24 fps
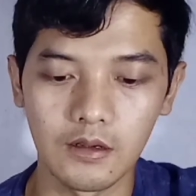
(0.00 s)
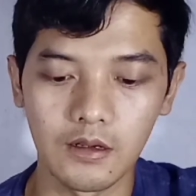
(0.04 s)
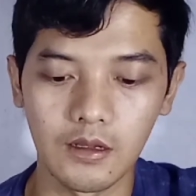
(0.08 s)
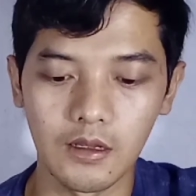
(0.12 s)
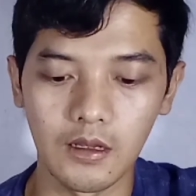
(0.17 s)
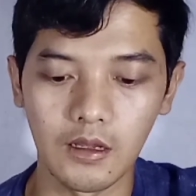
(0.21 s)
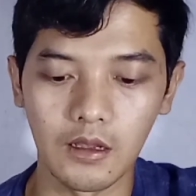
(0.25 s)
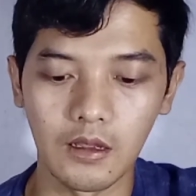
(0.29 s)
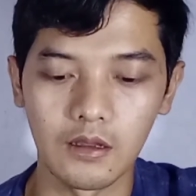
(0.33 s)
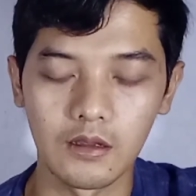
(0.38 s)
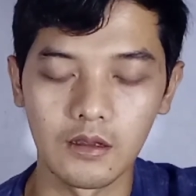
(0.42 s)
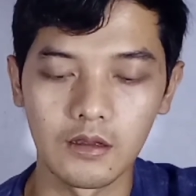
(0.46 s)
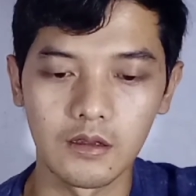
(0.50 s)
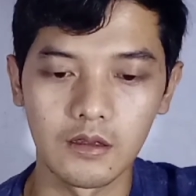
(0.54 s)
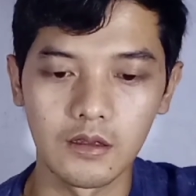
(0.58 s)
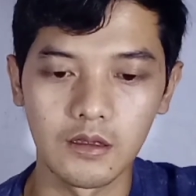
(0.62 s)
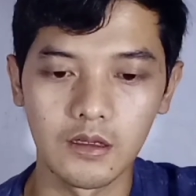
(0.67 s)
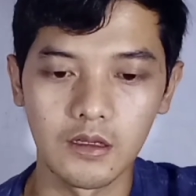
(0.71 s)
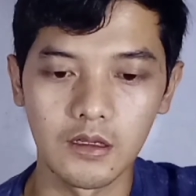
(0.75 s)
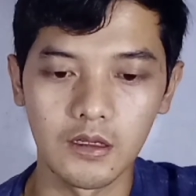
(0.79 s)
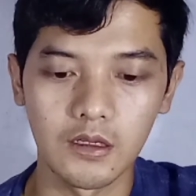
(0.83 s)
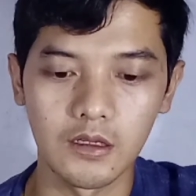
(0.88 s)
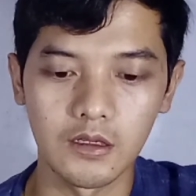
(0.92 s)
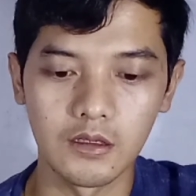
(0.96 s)
Nah,
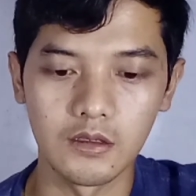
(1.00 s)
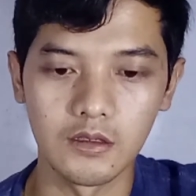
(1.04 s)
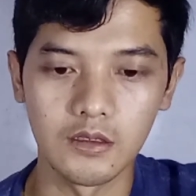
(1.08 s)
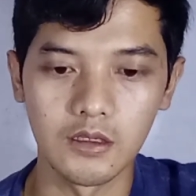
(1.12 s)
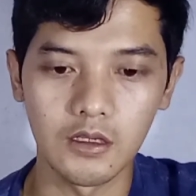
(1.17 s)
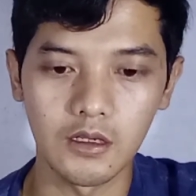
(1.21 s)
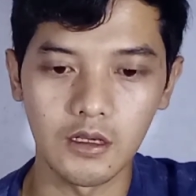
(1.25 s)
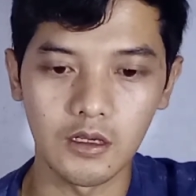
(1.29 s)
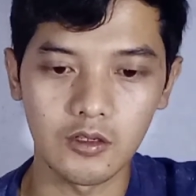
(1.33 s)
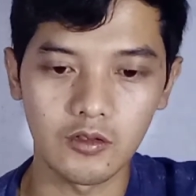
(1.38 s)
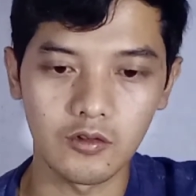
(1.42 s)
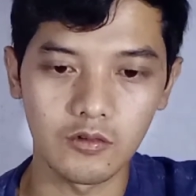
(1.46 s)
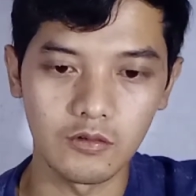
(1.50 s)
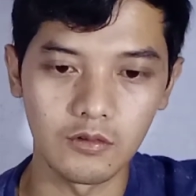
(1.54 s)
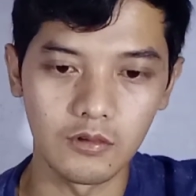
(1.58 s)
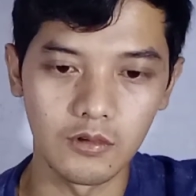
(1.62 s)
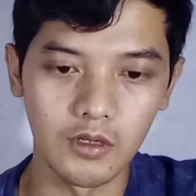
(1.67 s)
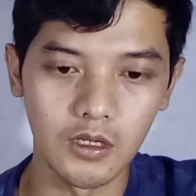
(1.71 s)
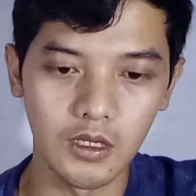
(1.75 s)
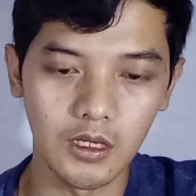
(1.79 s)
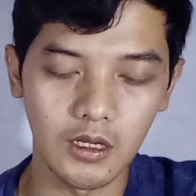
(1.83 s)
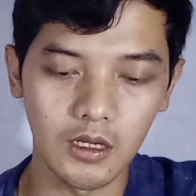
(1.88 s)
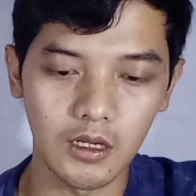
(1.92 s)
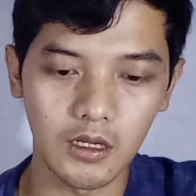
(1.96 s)
jika
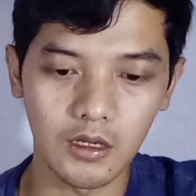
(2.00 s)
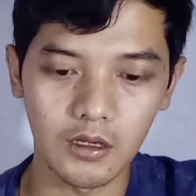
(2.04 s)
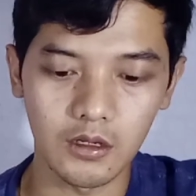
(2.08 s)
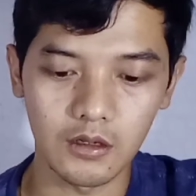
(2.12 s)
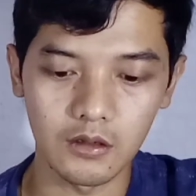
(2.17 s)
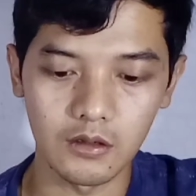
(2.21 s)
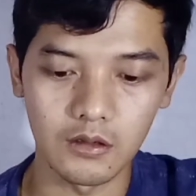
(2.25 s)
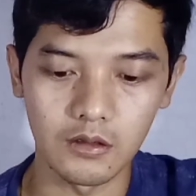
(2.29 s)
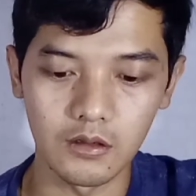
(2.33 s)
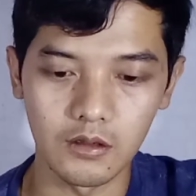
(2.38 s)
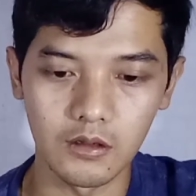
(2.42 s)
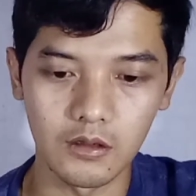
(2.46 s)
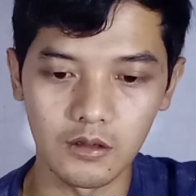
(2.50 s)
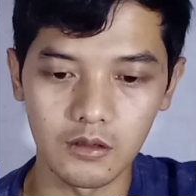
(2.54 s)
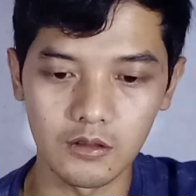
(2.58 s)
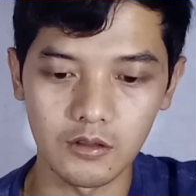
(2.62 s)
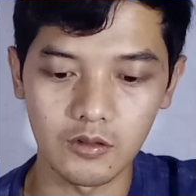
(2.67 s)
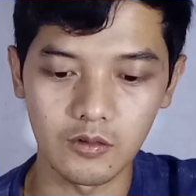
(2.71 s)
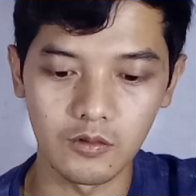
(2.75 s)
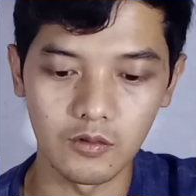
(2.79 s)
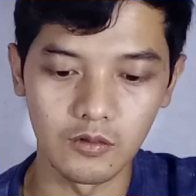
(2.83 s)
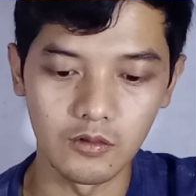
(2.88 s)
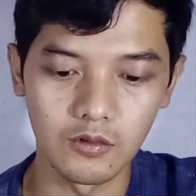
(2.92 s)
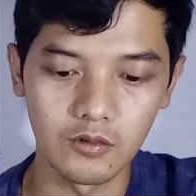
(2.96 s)
sudah eh,
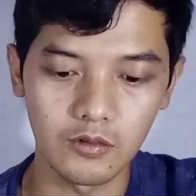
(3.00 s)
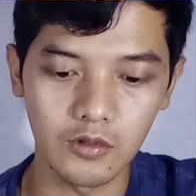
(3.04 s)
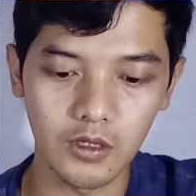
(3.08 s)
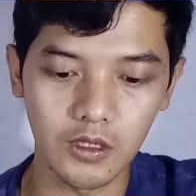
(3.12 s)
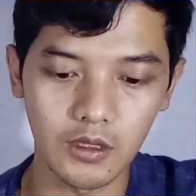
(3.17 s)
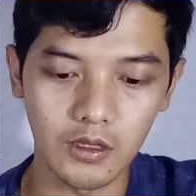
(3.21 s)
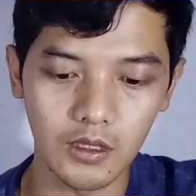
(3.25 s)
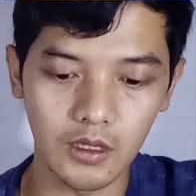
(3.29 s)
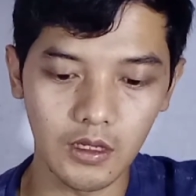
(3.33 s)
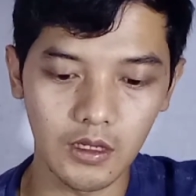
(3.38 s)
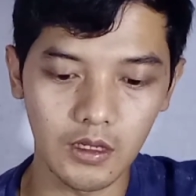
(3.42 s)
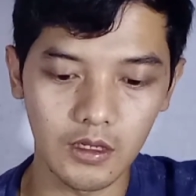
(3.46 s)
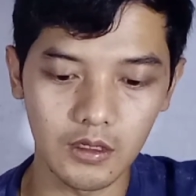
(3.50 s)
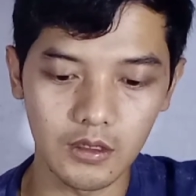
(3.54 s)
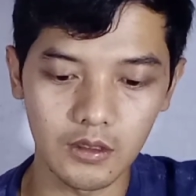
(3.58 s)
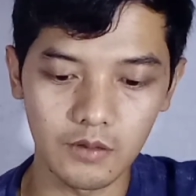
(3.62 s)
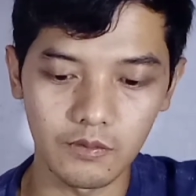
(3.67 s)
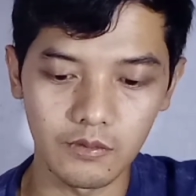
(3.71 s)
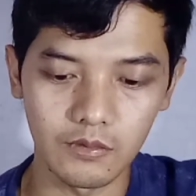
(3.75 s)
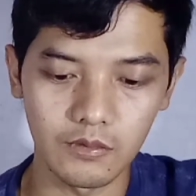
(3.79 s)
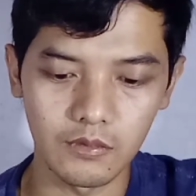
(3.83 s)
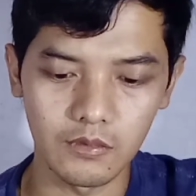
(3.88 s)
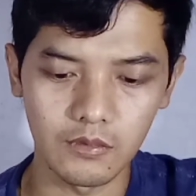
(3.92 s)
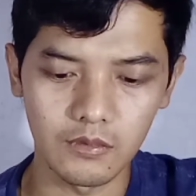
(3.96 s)
setuju kita
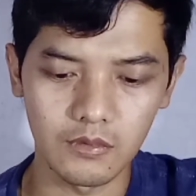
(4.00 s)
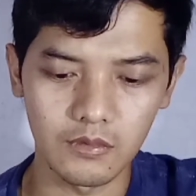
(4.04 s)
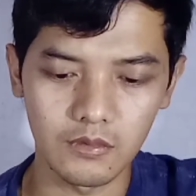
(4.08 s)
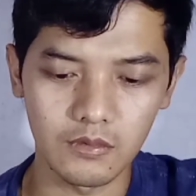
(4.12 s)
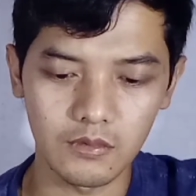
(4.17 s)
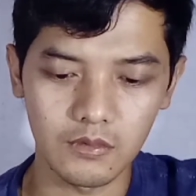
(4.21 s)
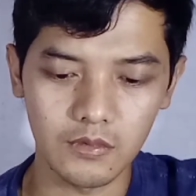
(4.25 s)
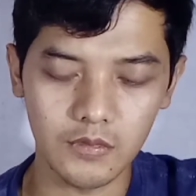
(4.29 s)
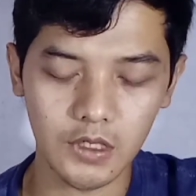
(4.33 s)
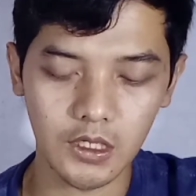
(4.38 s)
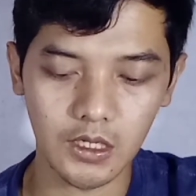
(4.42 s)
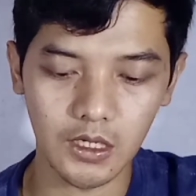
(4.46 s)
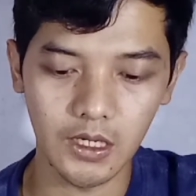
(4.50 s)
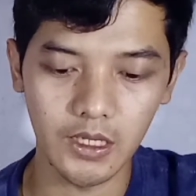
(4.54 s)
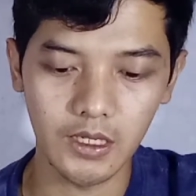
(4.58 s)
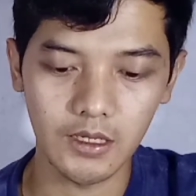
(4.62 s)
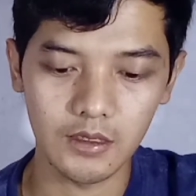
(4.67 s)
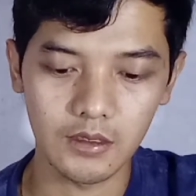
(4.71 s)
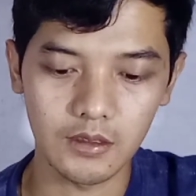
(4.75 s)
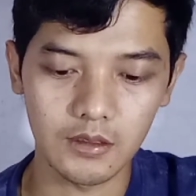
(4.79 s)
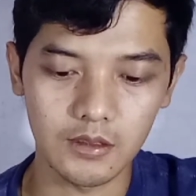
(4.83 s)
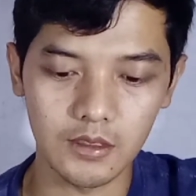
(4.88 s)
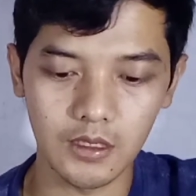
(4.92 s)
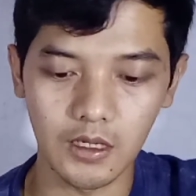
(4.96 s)
klik
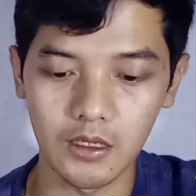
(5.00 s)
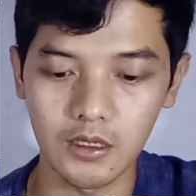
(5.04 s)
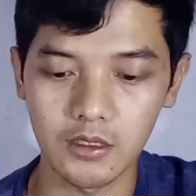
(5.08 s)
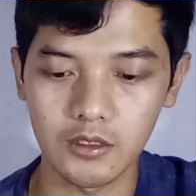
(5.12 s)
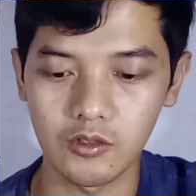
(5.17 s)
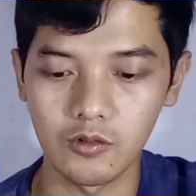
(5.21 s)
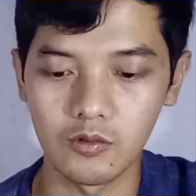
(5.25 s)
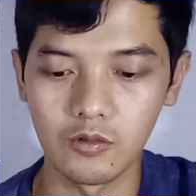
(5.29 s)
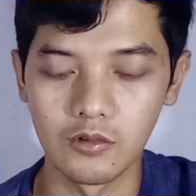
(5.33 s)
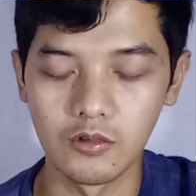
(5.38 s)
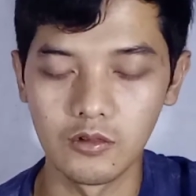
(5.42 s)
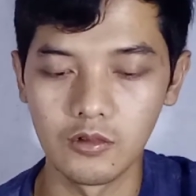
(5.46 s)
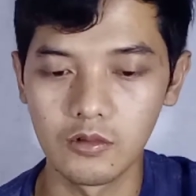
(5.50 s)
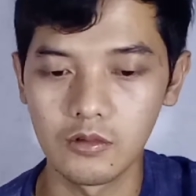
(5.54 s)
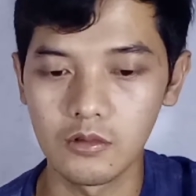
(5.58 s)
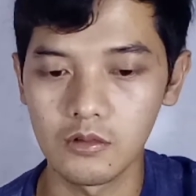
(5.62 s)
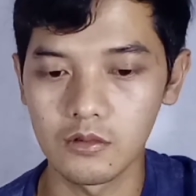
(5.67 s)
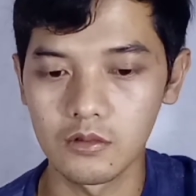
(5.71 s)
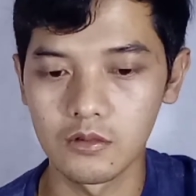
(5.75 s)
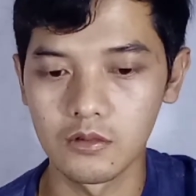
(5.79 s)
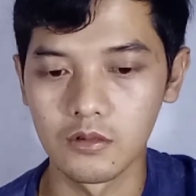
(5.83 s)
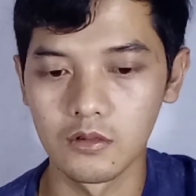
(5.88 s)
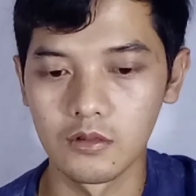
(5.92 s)
saya setuju.